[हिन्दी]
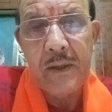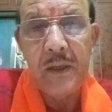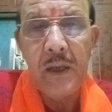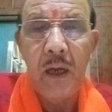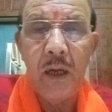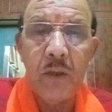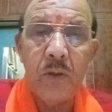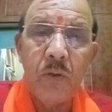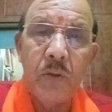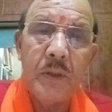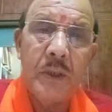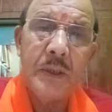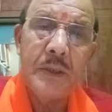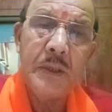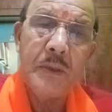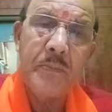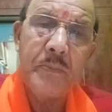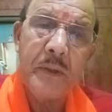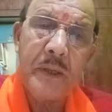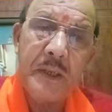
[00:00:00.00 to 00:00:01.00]
यहाँ तो
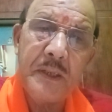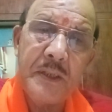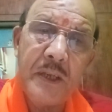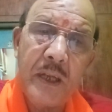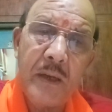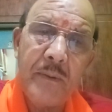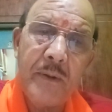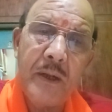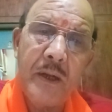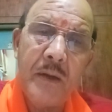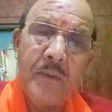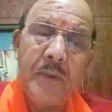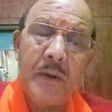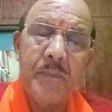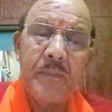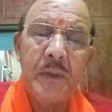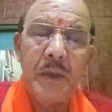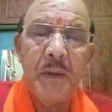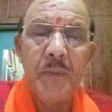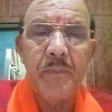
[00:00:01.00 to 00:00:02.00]
जैसे फ्रीजर में हम
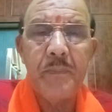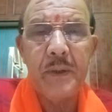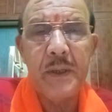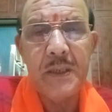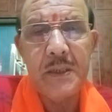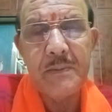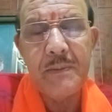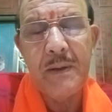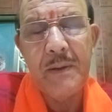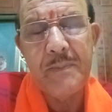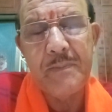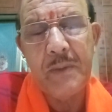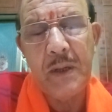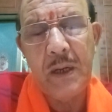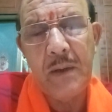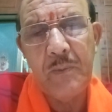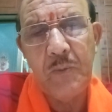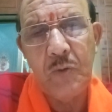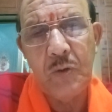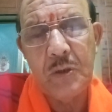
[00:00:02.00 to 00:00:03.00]
अपने फ्रिज में
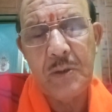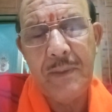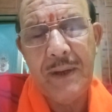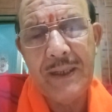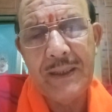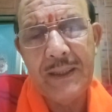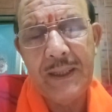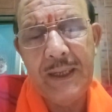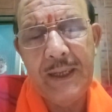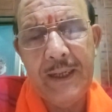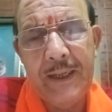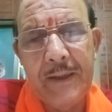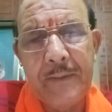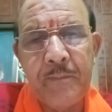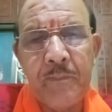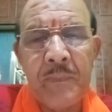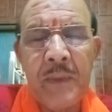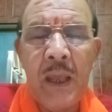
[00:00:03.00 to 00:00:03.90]
बर्फ़ को जमाते हैं